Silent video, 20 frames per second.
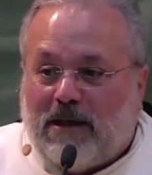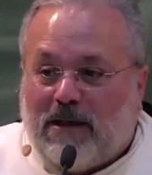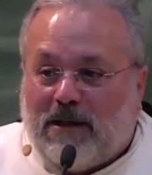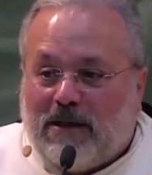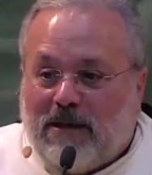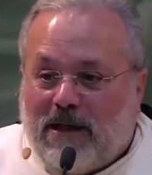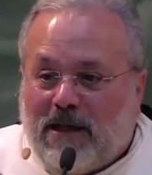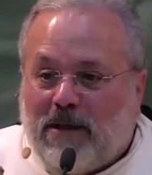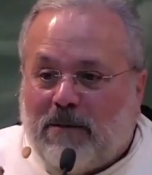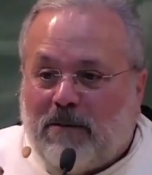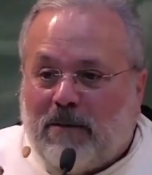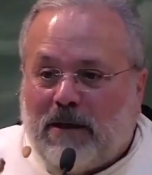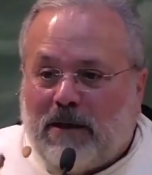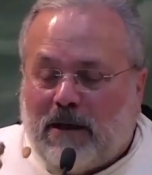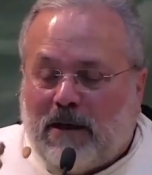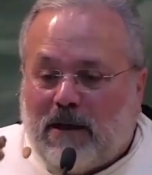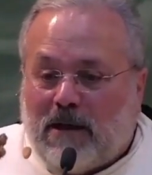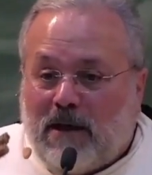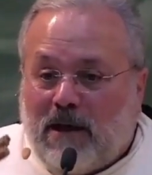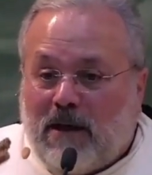دايما
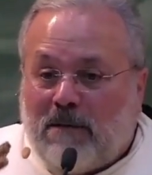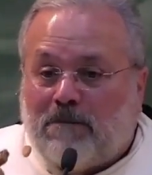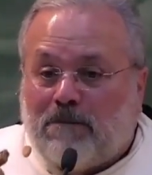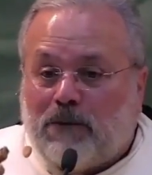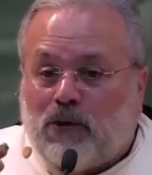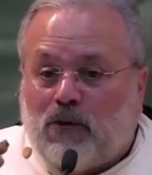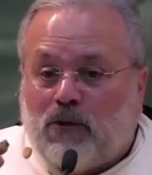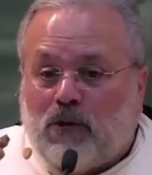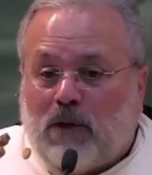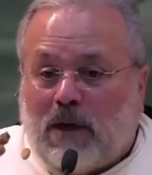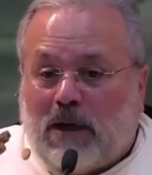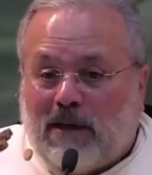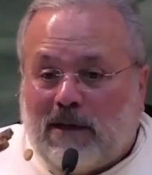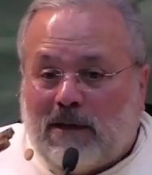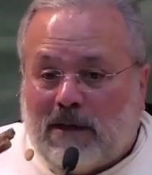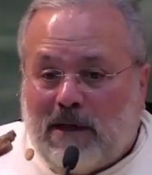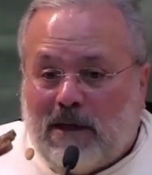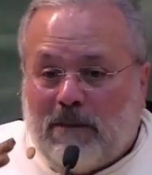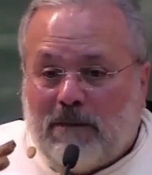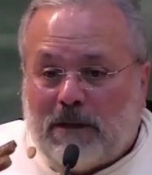نبشوا على
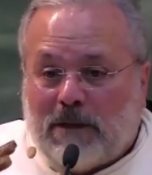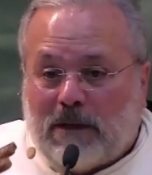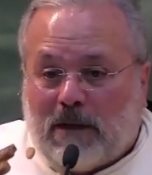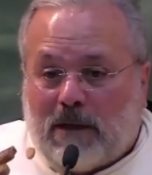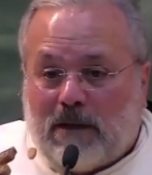كلمة